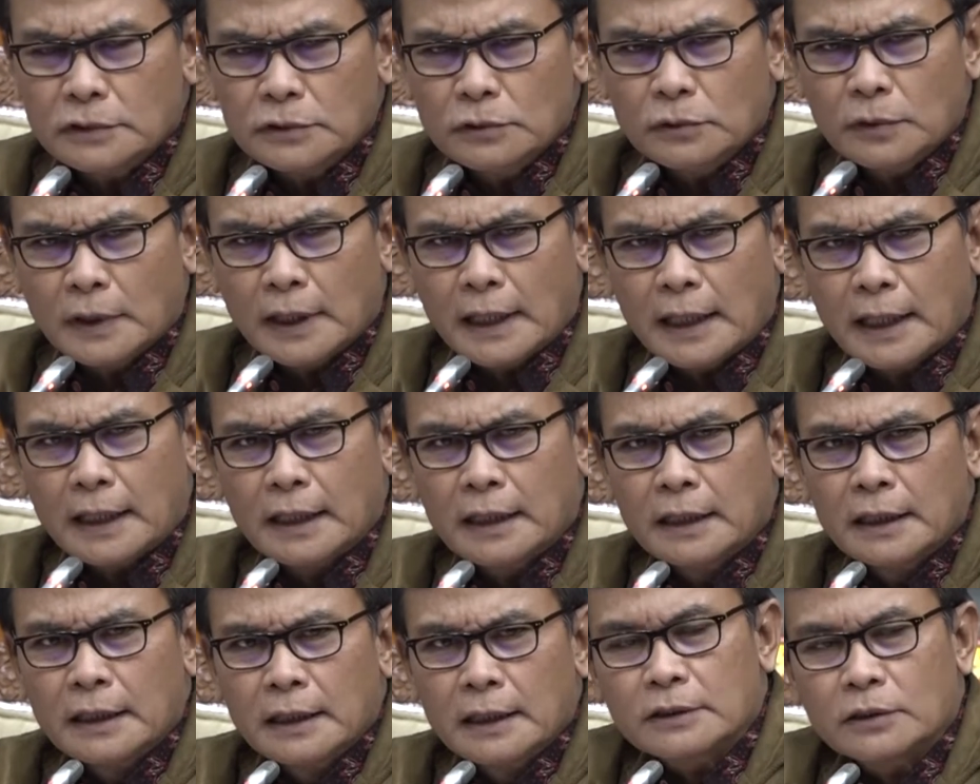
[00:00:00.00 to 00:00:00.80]
juga
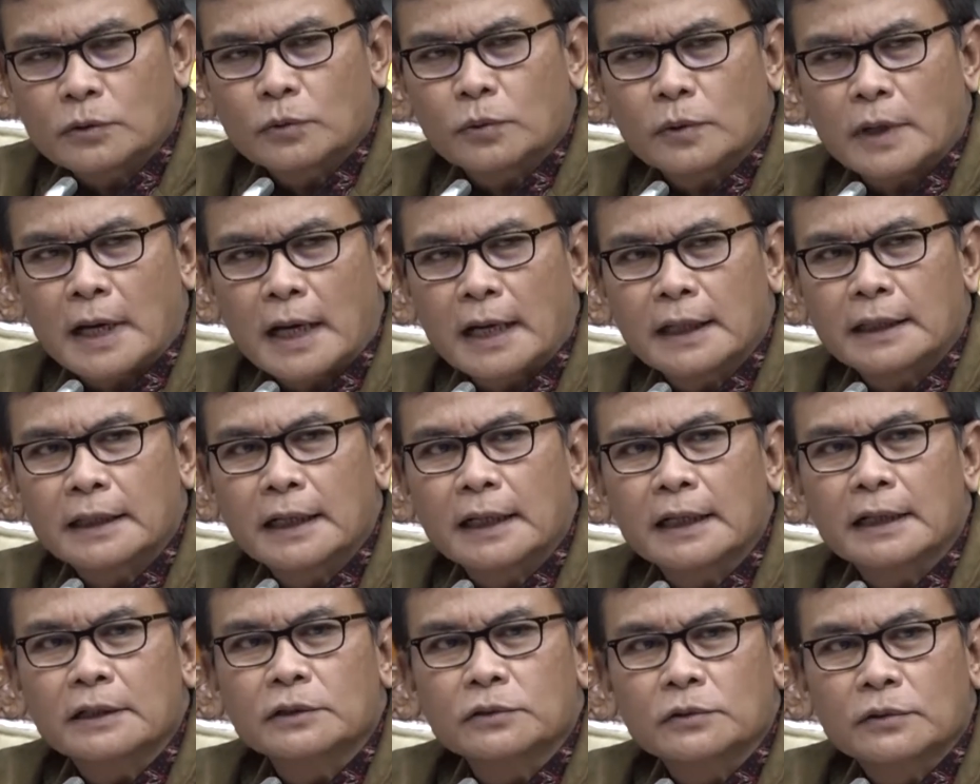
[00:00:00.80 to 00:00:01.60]
kekurangan
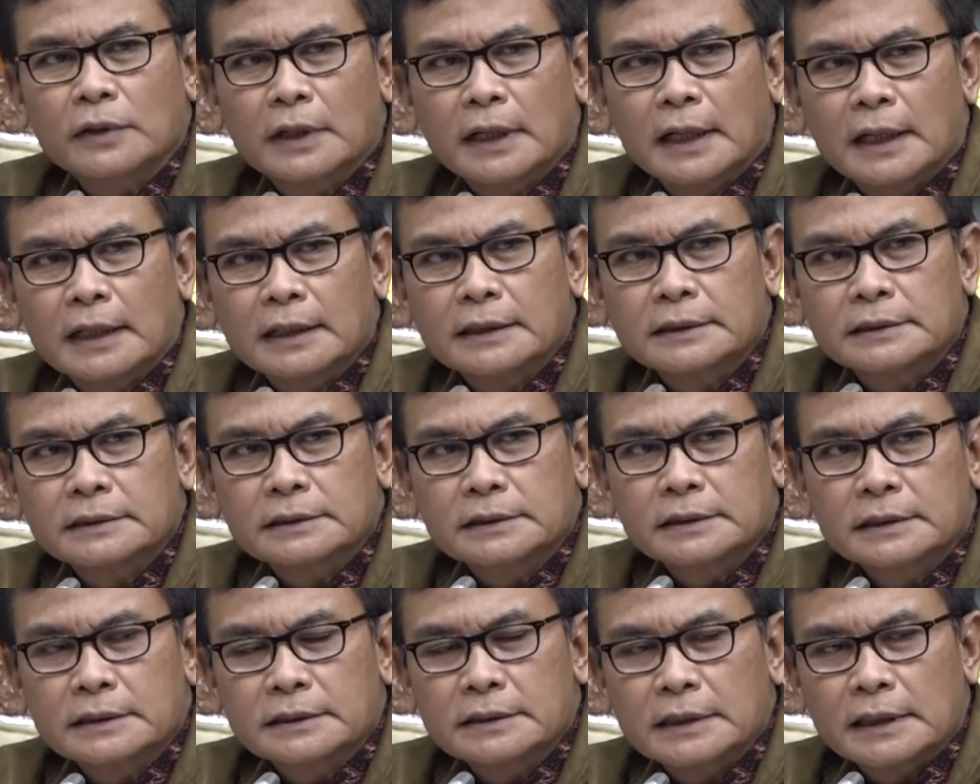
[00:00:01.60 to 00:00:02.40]
dana juga
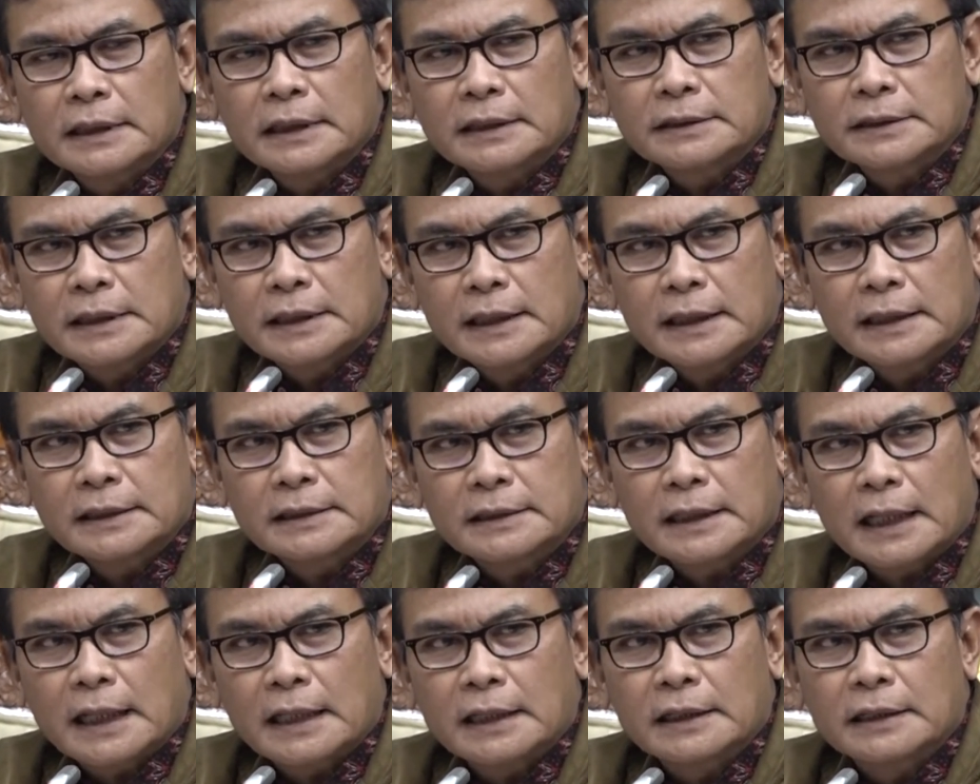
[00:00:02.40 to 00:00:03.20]

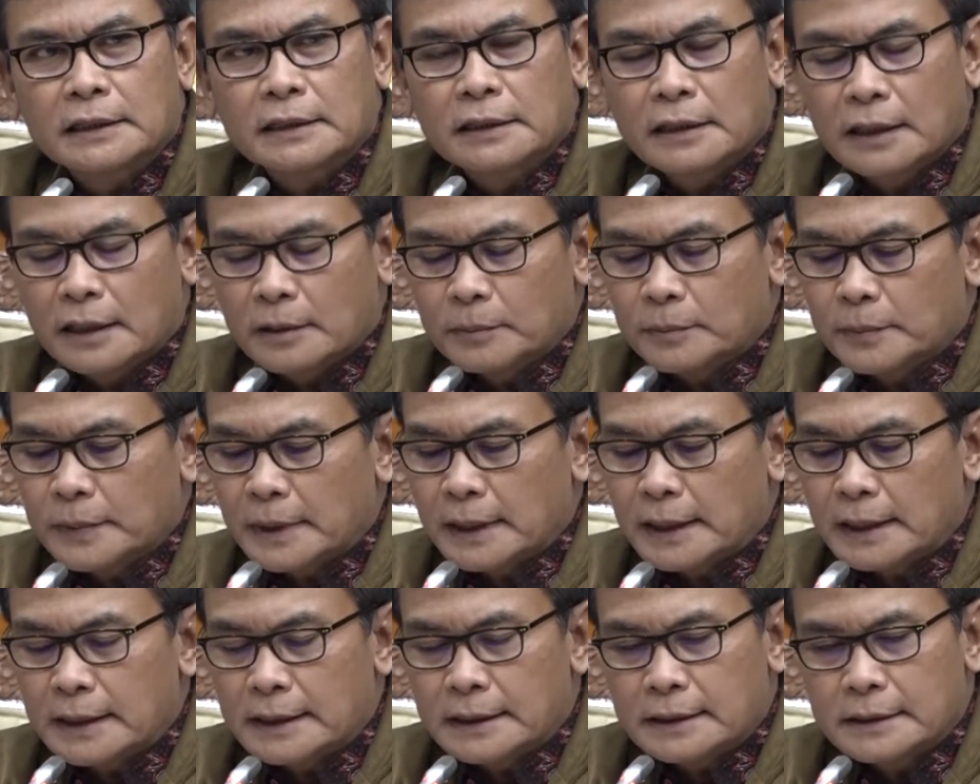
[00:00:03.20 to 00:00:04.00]
sedikit sekali
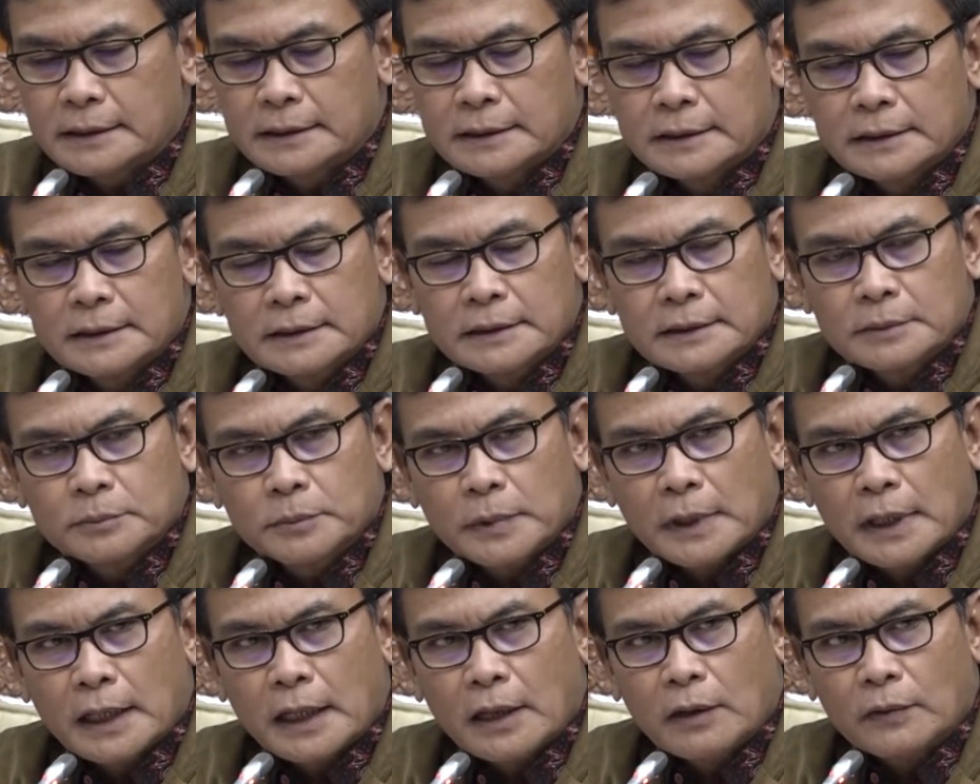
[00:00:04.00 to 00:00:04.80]
apa
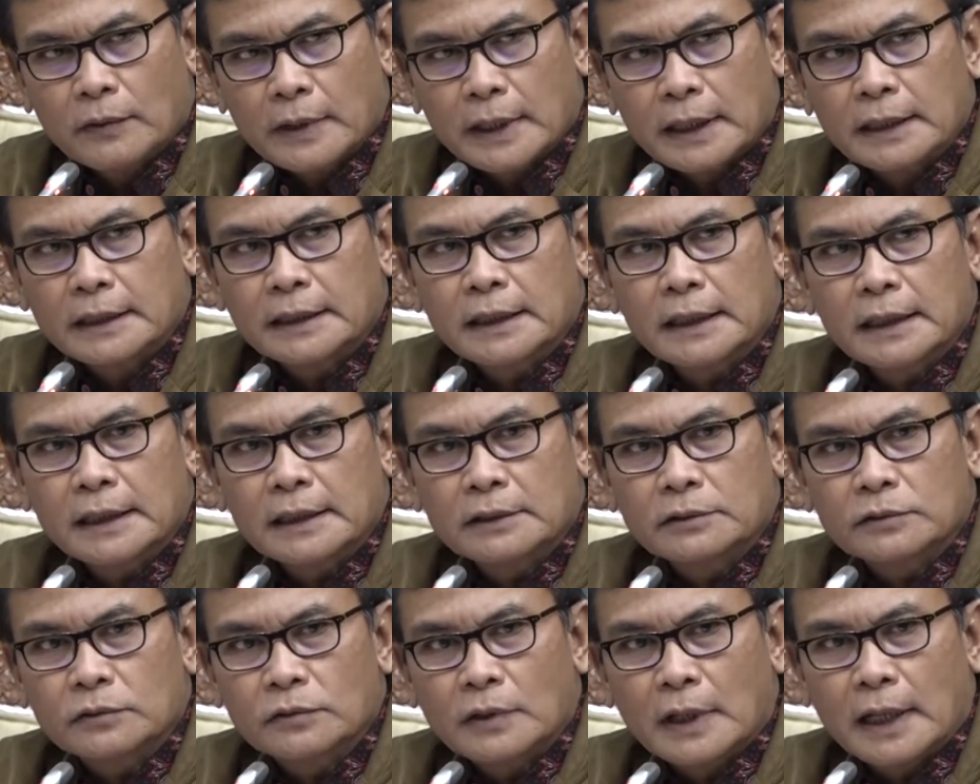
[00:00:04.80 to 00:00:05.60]

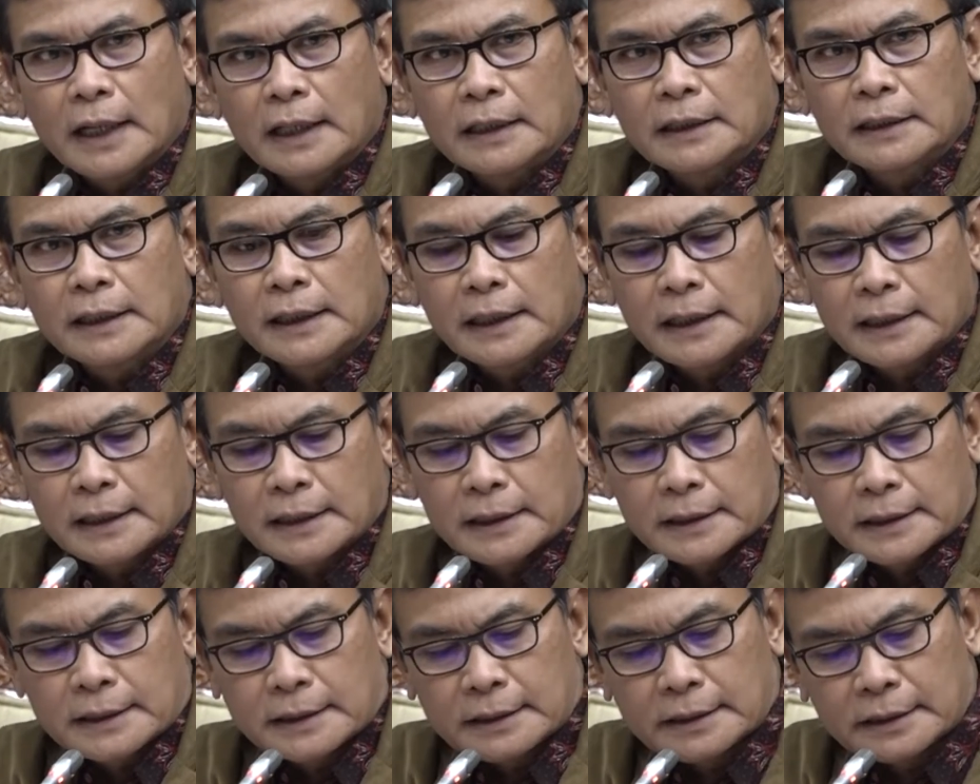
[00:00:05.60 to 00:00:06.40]
pegawainya juga ada yang
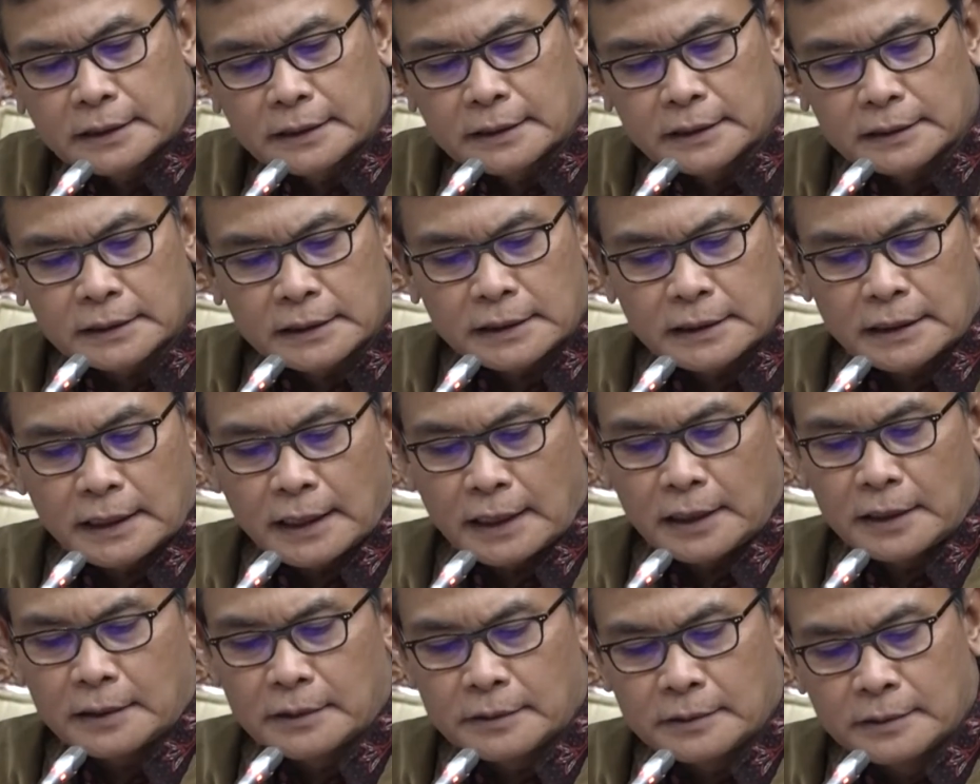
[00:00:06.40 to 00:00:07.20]
eh,
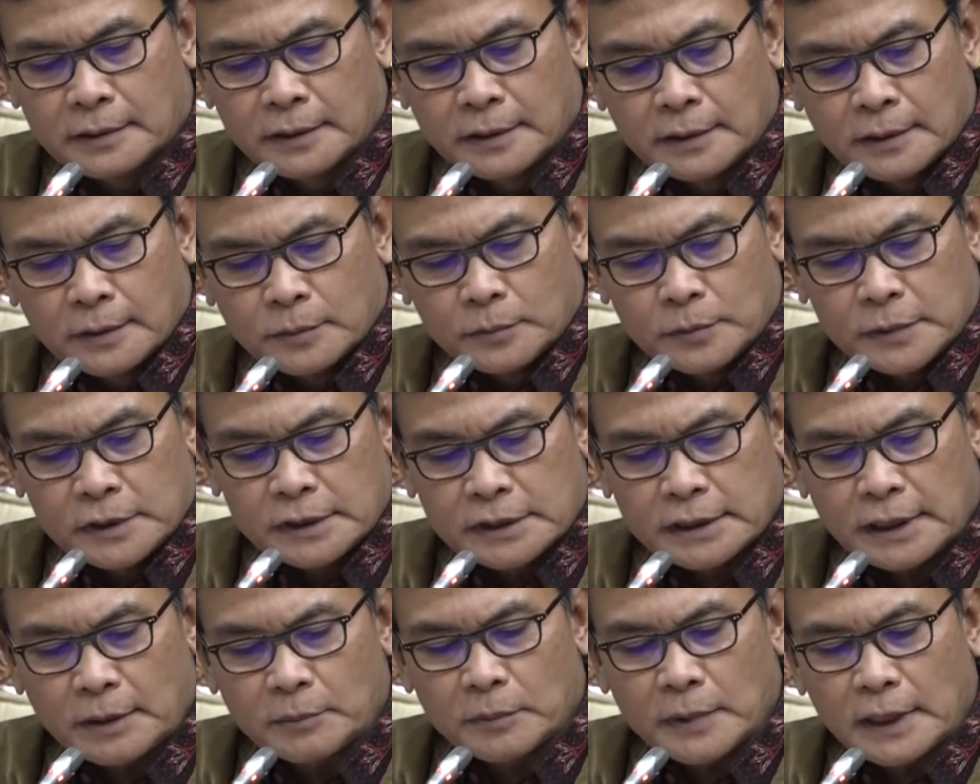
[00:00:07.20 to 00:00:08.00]
tidak
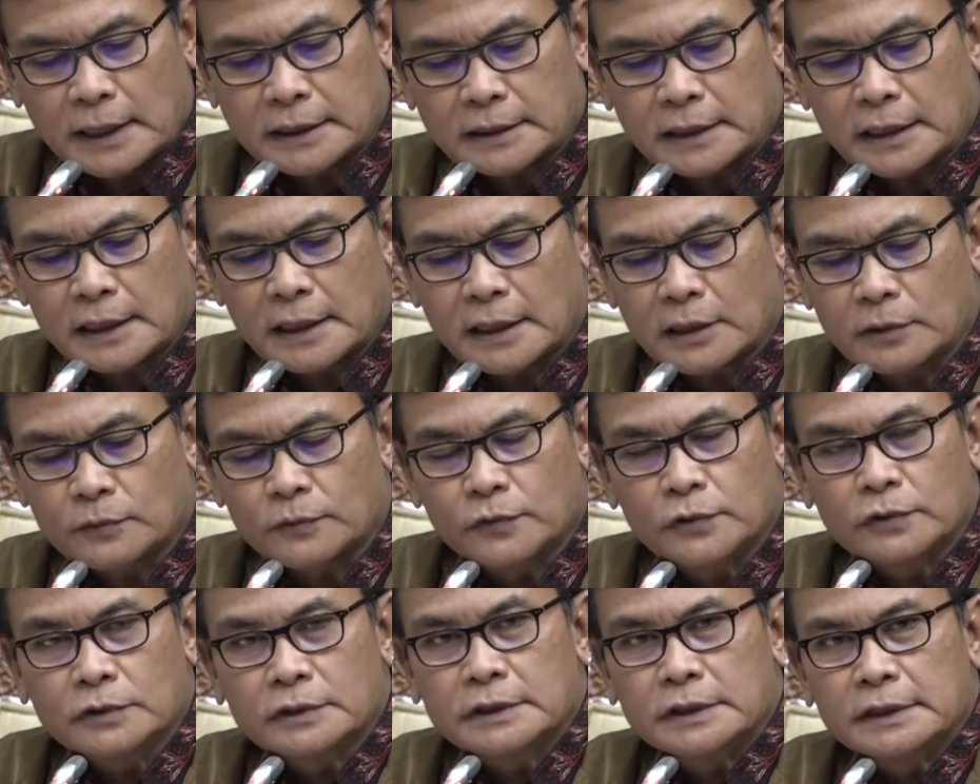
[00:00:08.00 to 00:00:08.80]
bisa melaksanakan
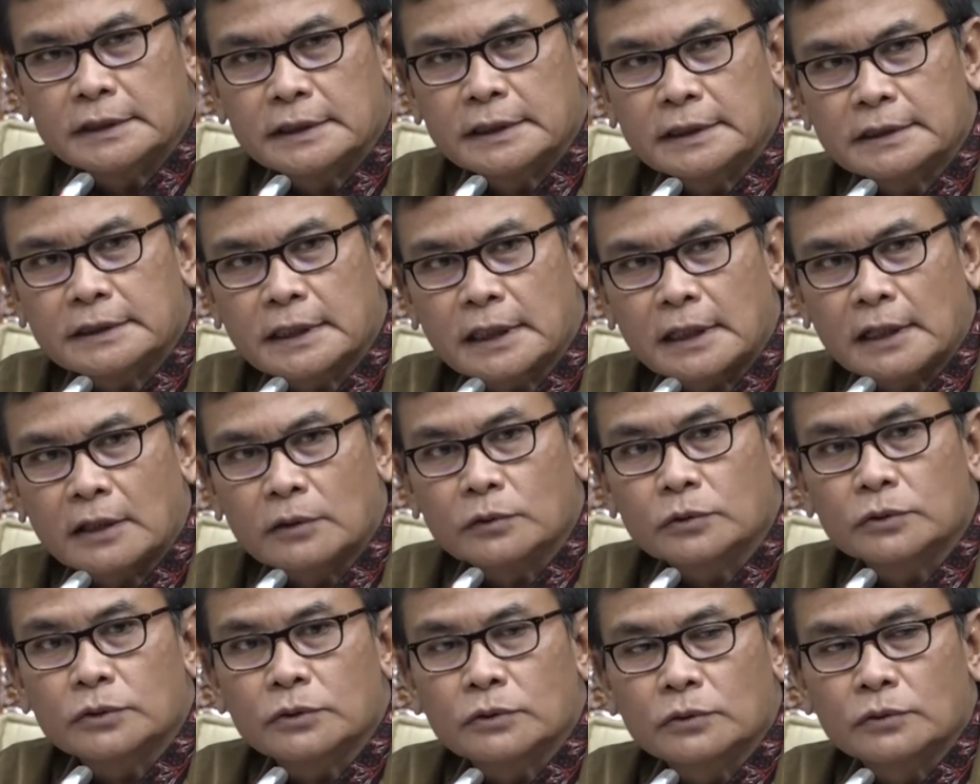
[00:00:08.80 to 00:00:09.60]
fungsinya secara
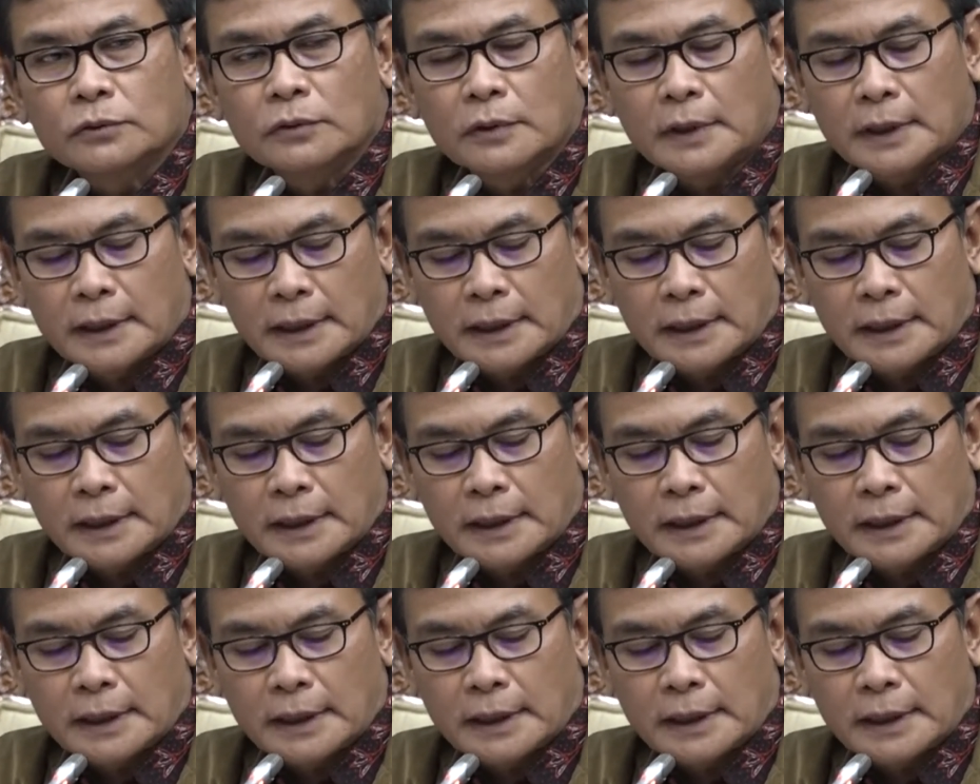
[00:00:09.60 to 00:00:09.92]
utuh.